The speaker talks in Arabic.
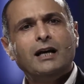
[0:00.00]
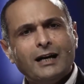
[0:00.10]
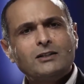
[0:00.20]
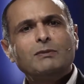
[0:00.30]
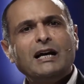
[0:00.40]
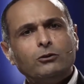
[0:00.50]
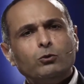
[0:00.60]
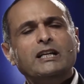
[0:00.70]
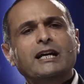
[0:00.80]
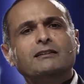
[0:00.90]
أصبحت
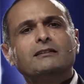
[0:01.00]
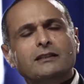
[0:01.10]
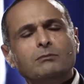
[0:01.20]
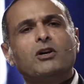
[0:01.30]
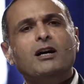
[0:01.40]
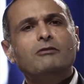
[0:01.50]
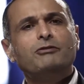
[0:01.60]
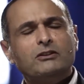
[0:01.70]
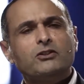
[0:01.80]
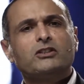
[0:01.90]
ولادة امرأة في
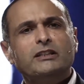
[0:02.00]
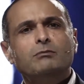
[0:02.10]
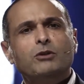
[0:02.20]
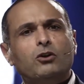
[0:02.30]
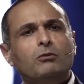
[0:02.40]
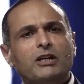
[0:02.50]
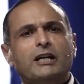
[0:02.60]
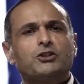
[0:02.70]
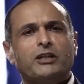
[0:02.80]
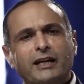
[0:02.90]
التسعين من عمرها
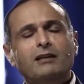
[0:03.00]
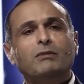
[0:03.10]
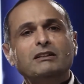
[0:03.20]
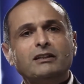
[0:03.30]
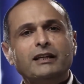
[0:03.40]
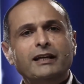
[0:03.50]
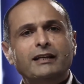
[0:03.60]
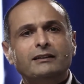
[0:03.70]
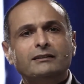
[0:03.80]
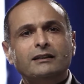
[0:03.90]
شيئا منطقيا